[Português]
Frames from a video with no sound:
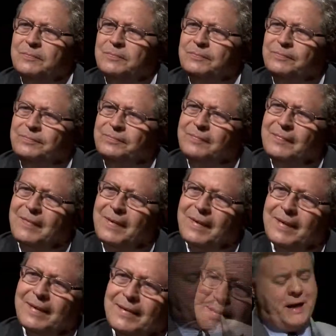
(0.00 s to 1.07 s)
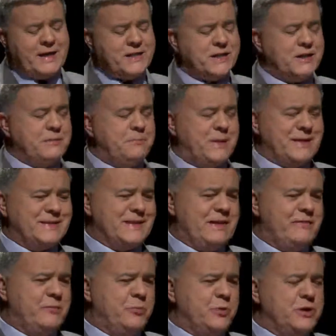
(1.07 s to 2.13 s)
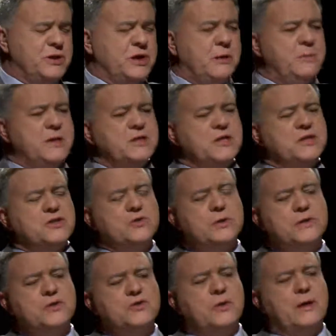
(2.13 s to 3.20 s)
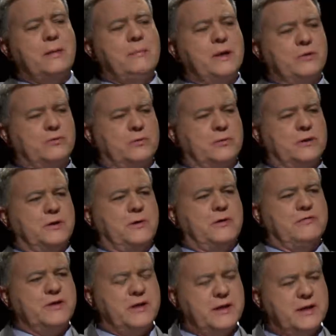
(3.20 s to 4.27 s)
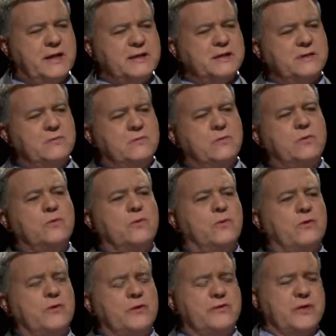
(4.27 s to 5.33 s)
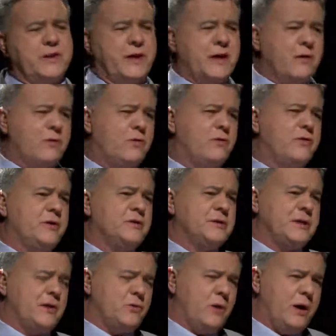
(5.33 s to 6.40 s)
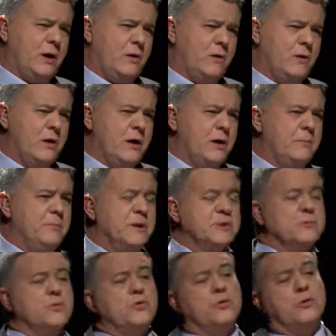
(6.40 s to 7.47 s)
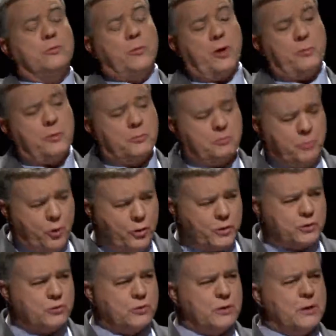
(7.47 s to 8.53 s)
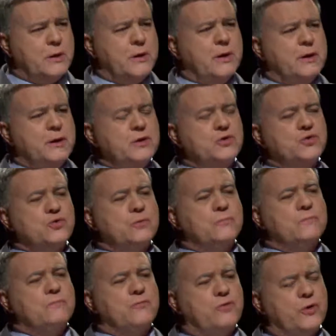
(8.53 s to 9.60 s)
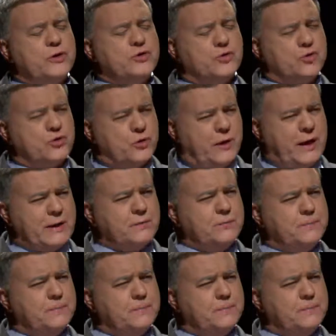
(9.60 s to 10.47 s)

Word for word: A imagem que passava politicamente é de um isolamento, que não havia ligação ou com o governo federal, governo estadual, mesmo com o próprio porto. Isso foi solucionado?